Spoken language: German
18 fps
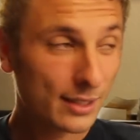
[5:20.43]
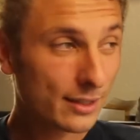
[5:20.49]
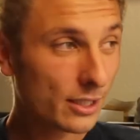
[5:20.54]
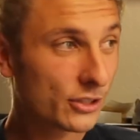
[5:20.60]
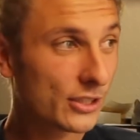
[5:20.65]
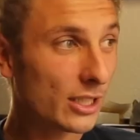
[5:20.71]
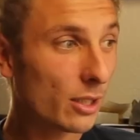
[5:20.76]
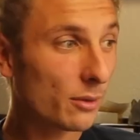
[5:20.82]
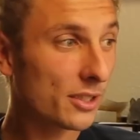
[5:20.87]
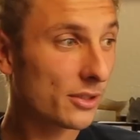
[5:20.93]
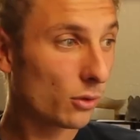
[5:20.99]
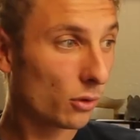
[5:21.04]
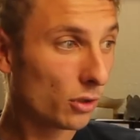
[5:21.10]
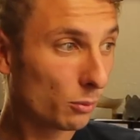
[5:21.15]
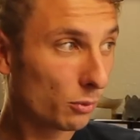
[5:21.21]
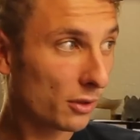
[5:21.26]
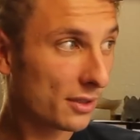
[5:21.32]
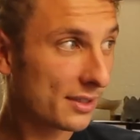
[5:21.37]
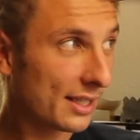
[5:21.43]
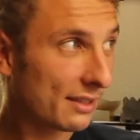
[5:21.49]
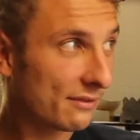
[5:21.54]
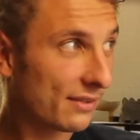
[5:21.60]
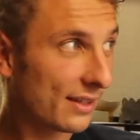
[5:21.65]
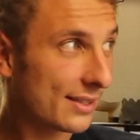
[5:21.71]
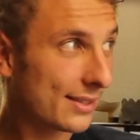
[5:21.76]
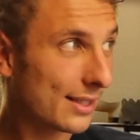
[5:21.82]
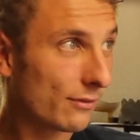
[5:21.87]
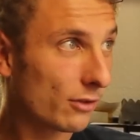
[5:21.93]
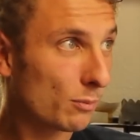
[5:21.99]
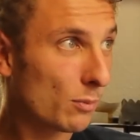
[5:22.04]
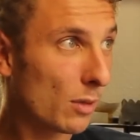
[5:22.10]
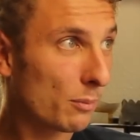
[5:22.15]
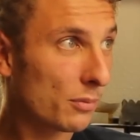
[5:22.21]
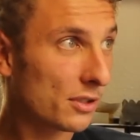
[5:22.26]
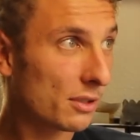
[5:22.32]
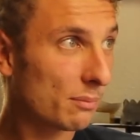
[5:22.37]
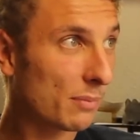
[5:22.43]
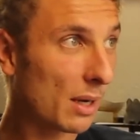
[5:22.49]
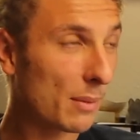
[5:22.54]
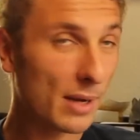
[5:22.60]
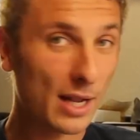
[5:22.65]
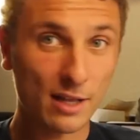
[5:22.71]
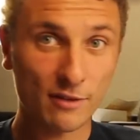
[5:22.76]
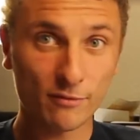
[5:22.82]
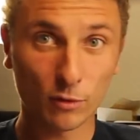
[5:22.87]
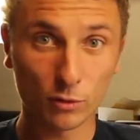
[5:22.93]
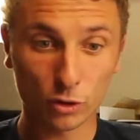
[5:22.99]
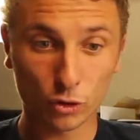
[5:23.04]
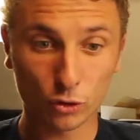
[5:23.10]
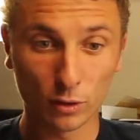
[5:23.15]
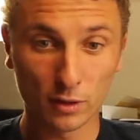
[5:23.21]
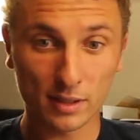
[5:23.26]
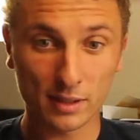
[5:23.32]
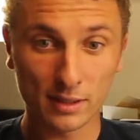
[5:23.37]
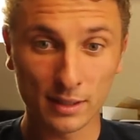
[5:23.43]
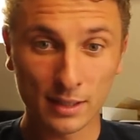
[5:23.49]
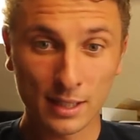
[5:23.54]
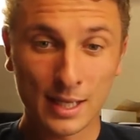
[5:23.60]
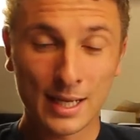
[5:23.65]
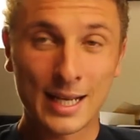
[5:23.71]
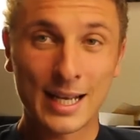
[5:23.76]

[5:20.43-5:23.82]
Das steht auch nicht so 100% fest. Da wird mir ein bisschen beim Helfen unterstützen.